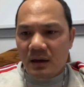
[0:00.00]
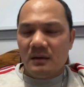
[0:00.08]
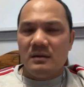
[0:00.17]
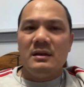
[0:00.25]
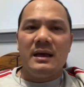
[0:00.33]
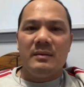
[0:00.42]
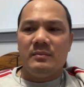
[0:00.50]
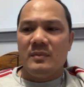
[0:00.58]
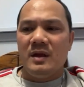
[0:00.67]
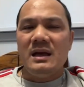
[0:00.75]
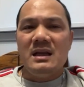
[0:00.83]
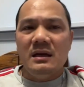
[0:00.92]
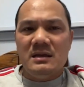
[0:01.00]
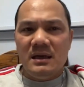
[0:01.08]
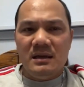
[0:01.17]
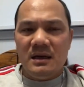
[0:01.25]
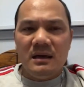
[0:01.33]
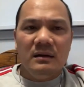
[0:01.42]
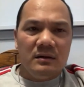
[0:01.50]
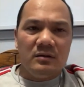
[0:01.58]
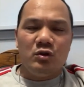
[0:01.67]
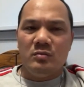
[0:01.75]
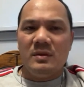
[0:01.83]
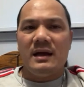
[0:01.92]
nó thèm những cái vị trí chiến lược của chúng